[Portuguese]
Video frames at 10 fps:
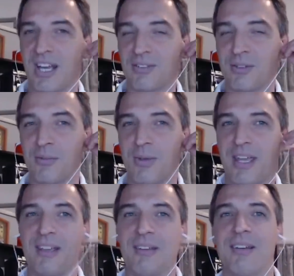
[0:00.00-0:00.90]
Vai lá,
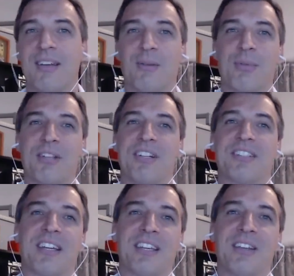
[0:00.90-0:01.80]
assiste os vídeos dele falando
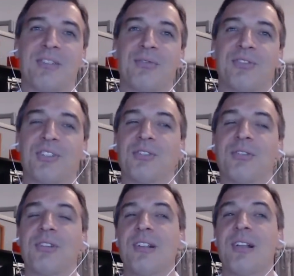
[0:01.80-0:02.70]
sobre esse
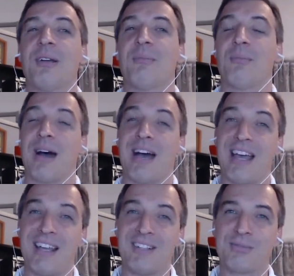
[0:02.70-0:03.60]
fenômeno da chuva no
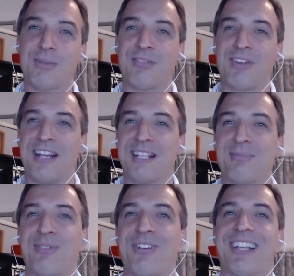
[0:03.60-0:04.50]
Rio. Né? Porque o
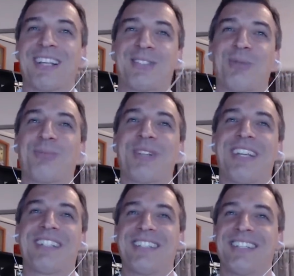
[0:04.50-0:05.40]
Jornal Nacional
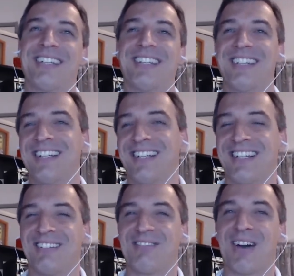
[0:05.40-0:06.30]
aí parece, vi no